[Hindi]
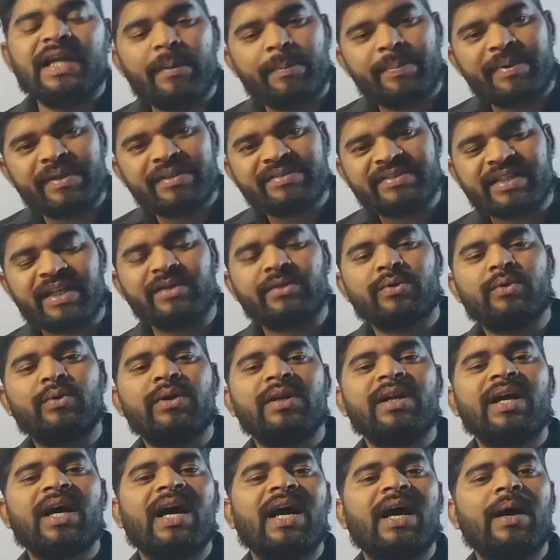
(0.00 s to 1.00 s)
या फिर
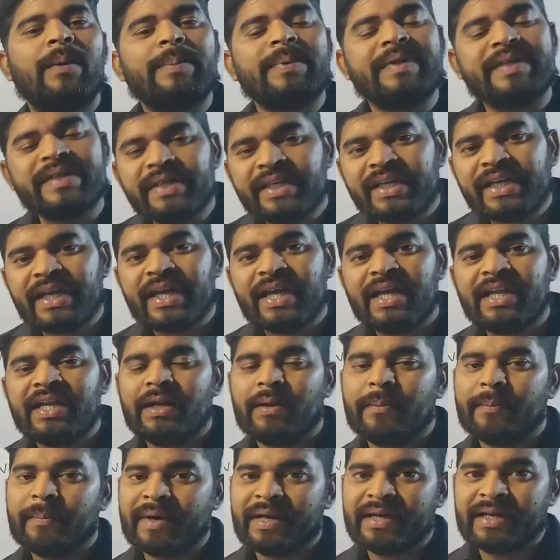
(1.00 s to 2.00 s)
संकुल का आप ई e
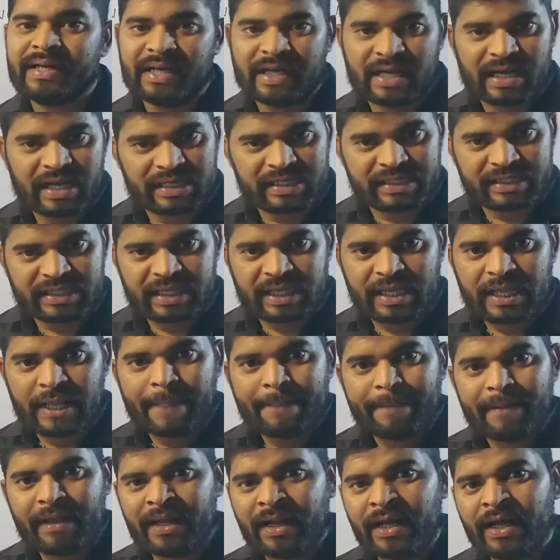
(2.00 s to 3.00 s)
नंबर निकालिए
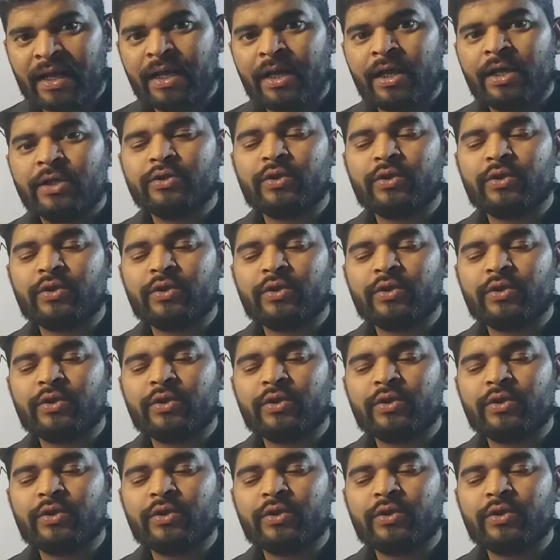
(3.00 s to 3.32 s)
है ना